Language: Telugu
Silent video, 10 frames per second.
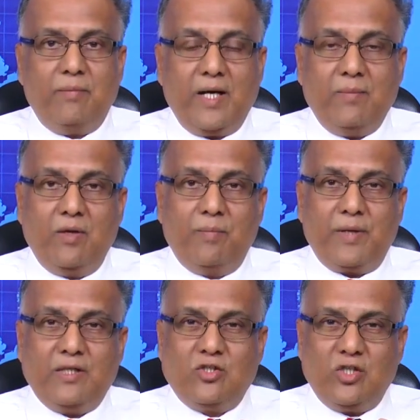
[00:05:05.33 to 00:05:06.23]
బైబిల్
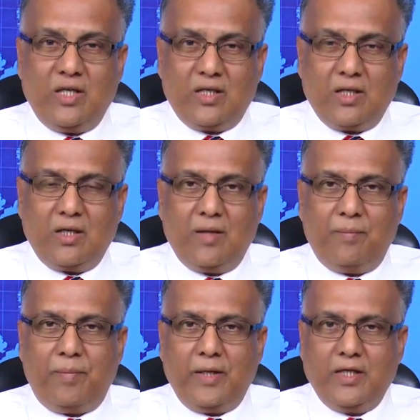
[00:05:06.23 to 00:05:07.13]
ప్రత్యేకంగా
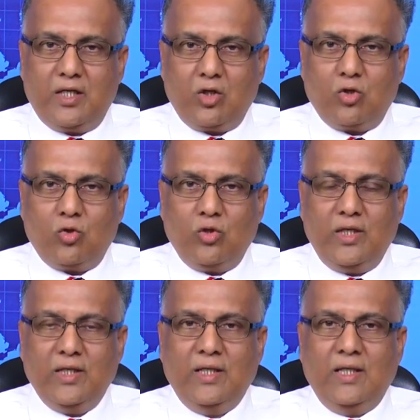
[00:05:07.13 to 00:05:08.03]
పని కట్టుకొని